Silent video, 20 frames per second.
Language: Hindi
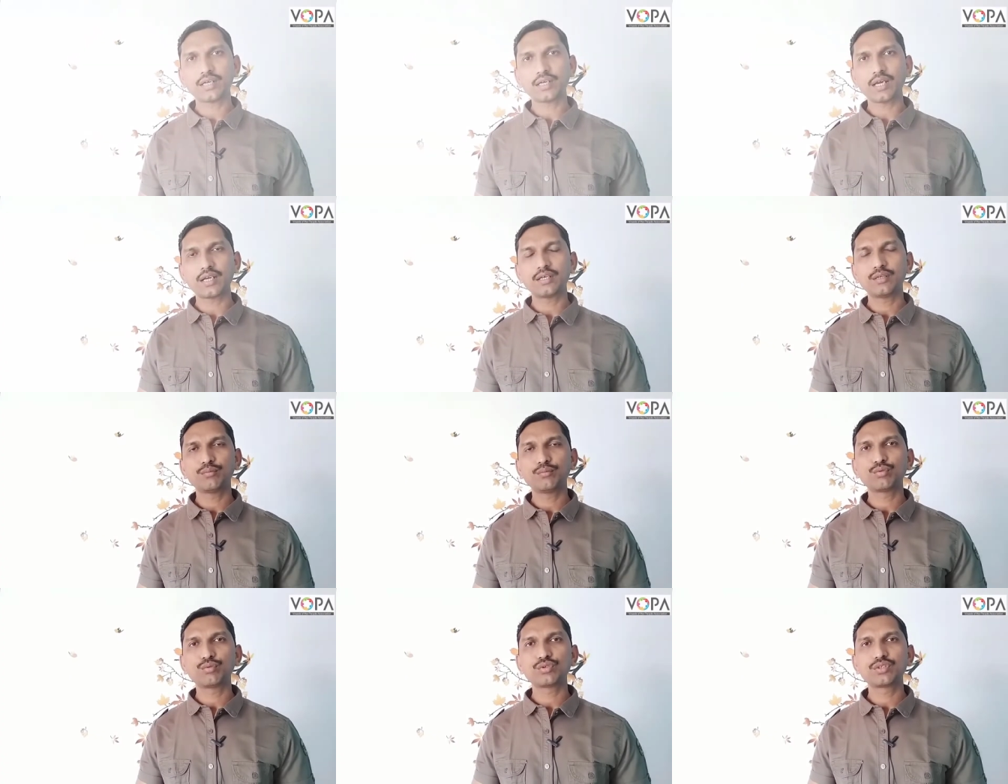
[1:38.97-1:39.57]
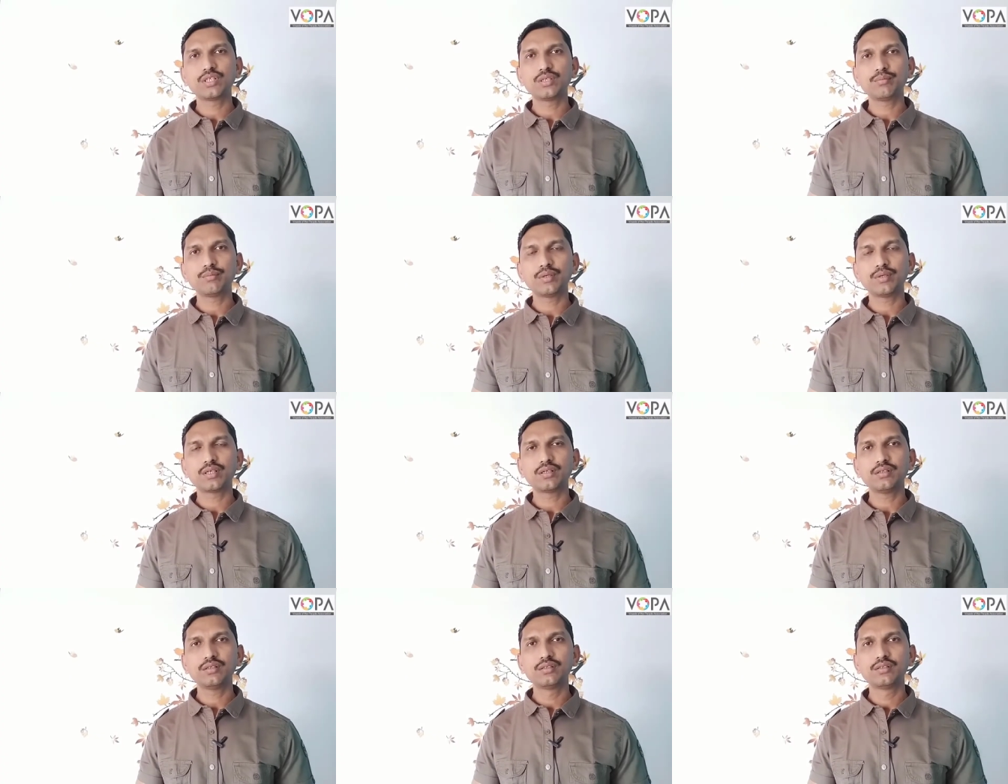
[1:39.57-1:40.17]
कारण पूछने
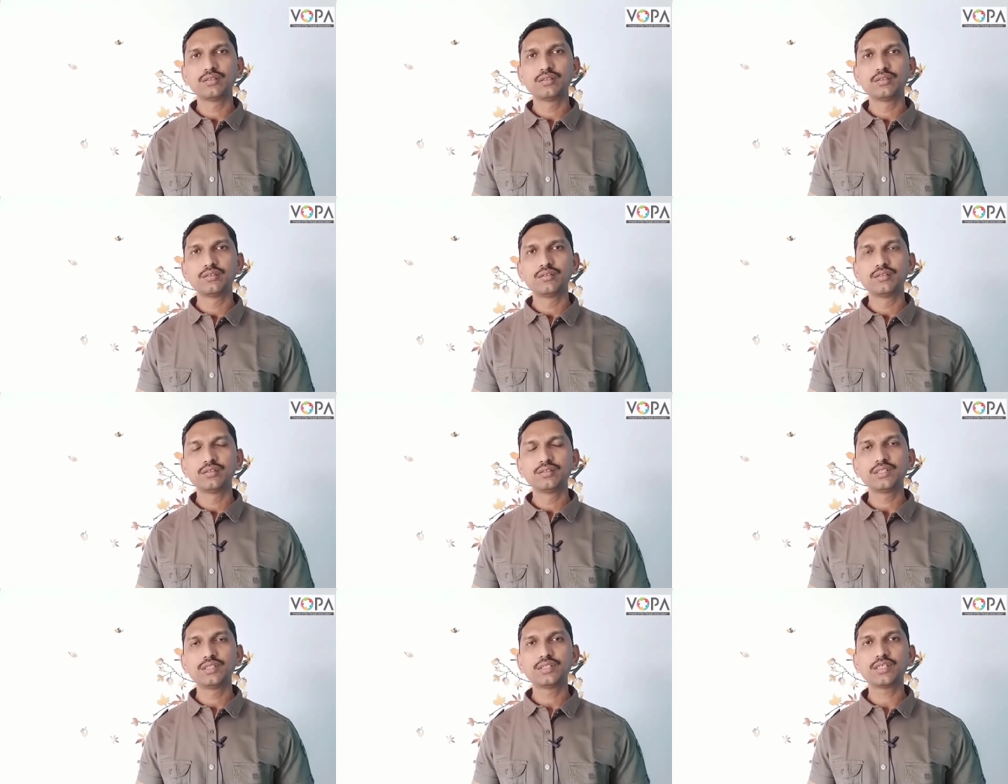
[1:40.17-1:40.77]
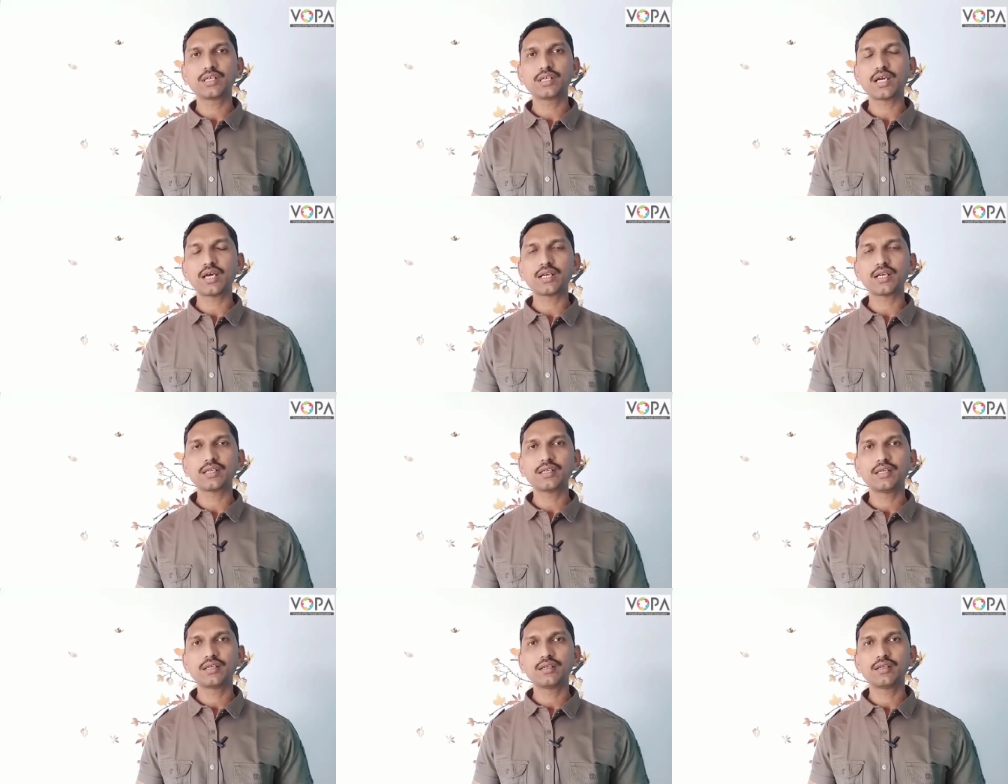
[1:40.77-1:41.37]
पर चित्रकार
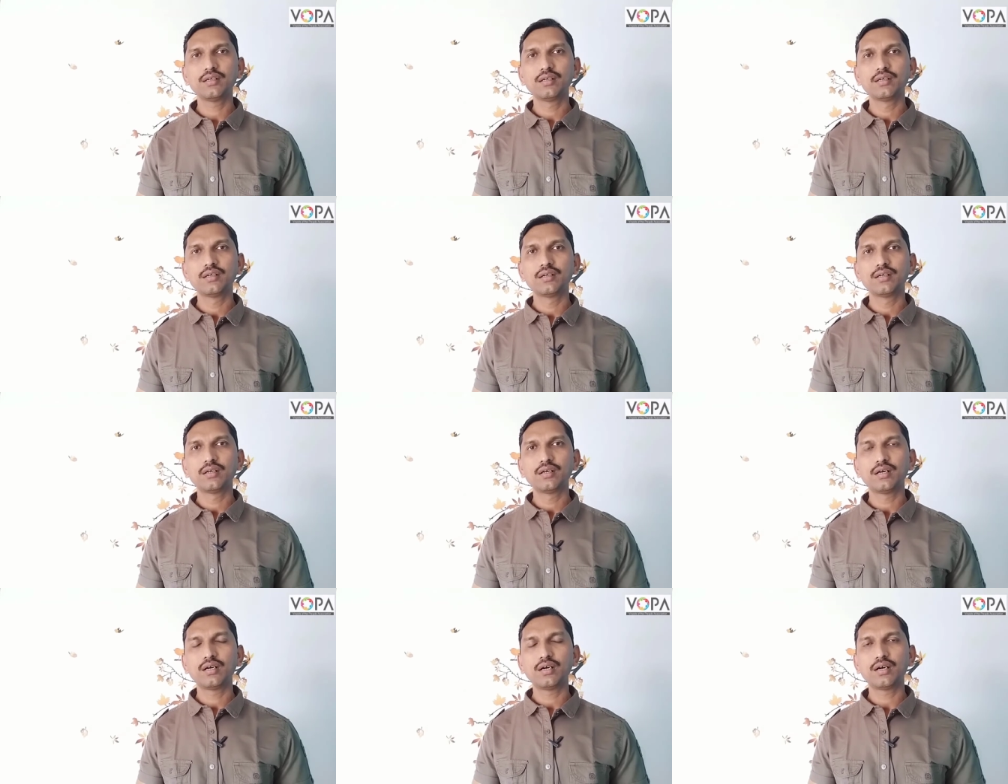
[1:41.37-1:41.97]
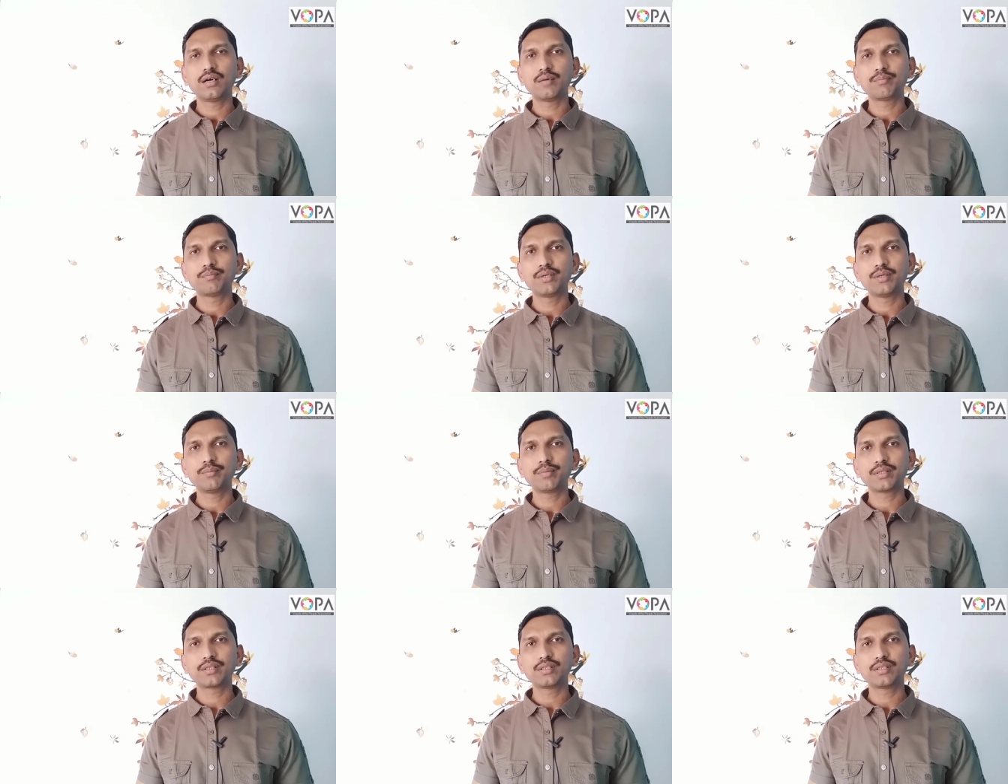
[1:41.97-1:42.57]
ने अपनी
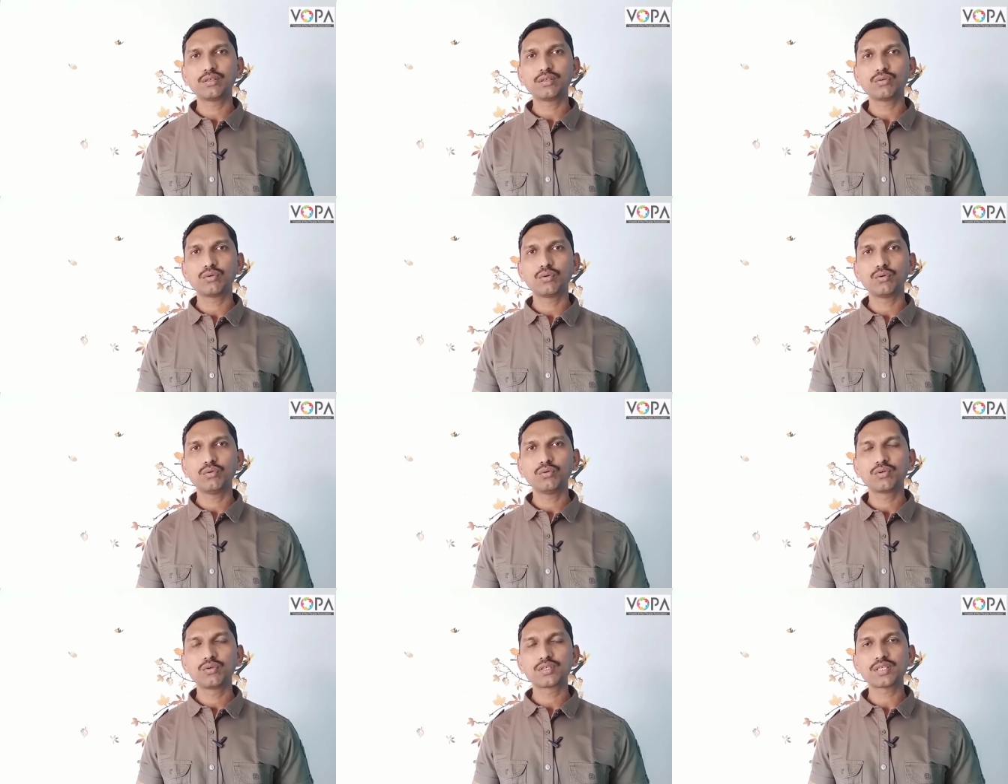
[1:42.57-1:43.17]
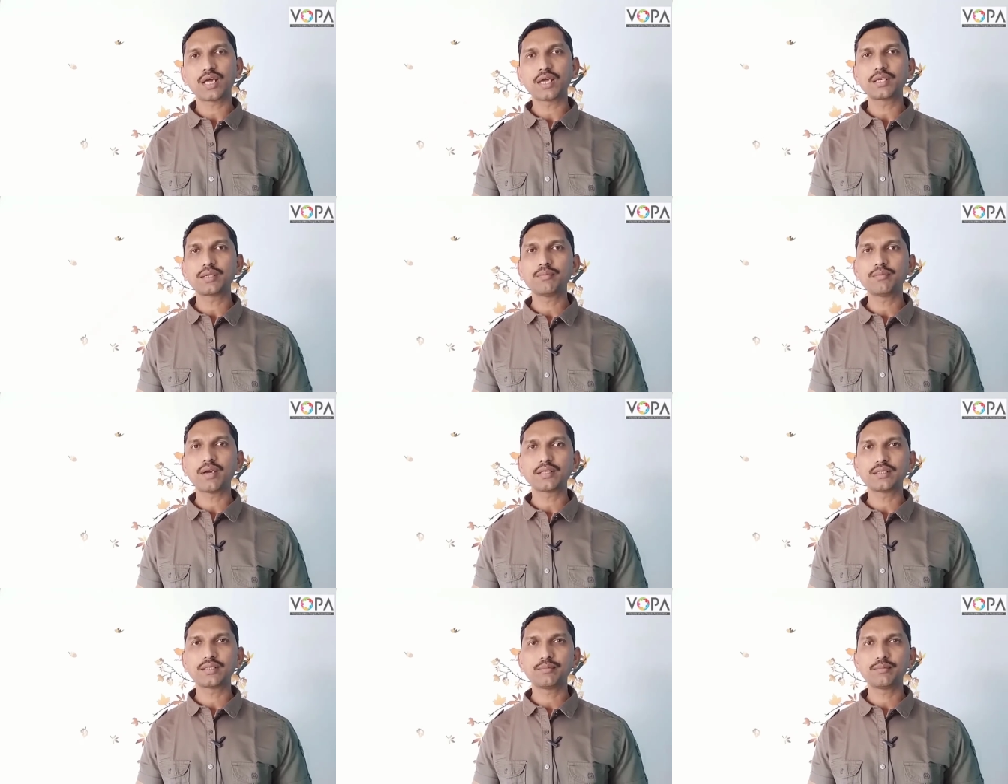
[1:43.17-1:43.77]
पत्नी को सारी
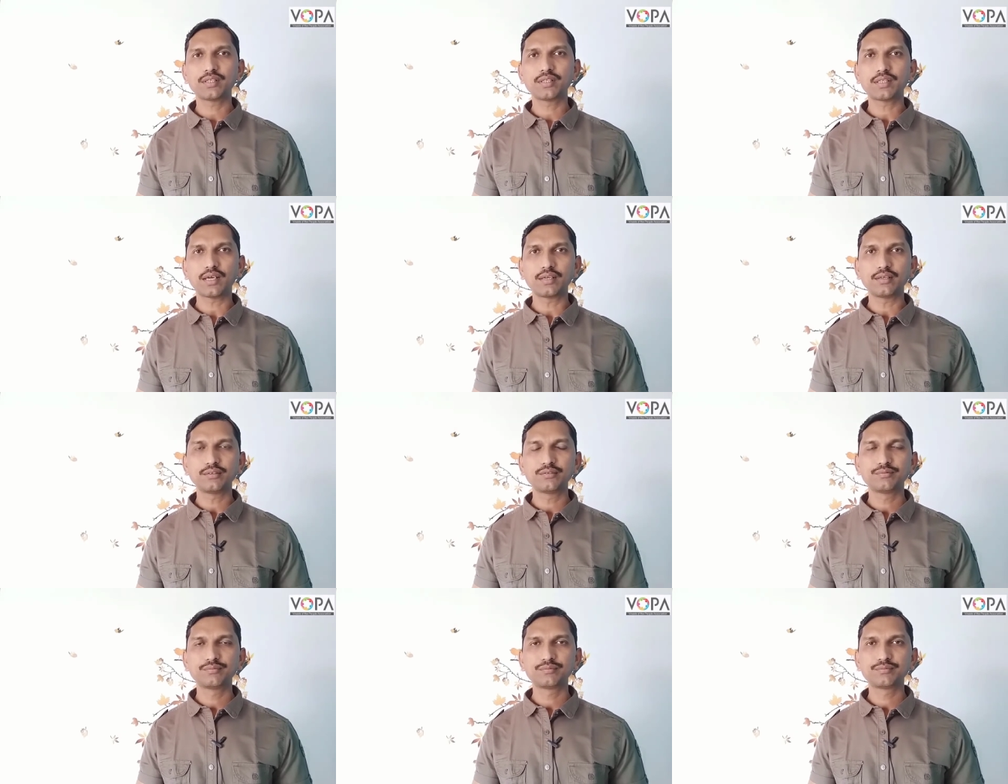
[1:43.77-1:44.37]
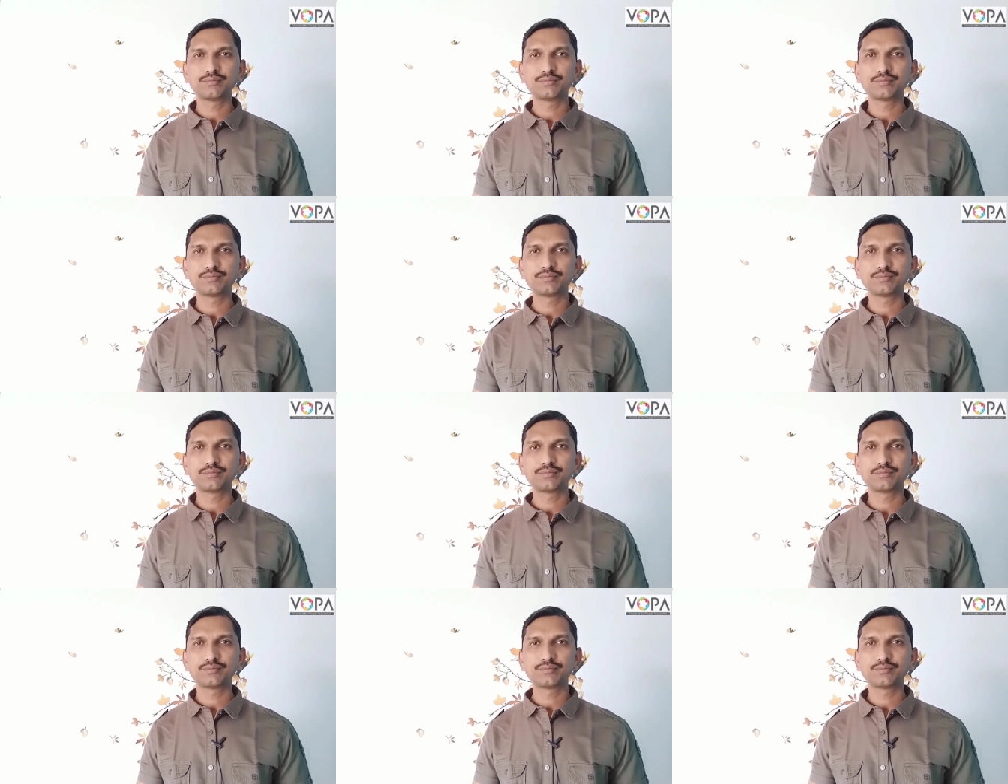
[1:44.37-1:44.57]
बातें बताई